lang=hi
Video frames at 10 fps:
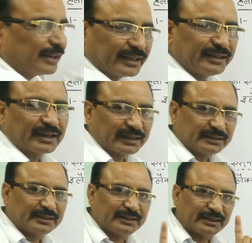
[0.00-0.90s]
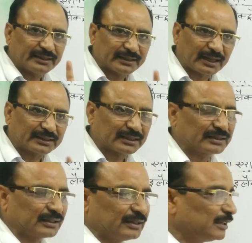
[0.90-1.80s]
नहीं डाली थी ये याद
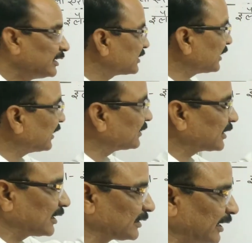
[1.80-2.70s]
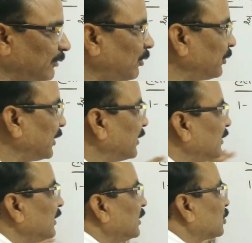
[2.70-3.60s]
रखना इसी के अंतर्गत है वो भी
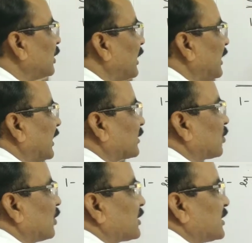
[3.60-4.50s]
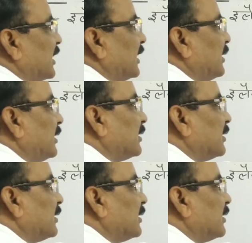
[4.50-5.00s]
तो इलेक्ट्रॉन स्नेही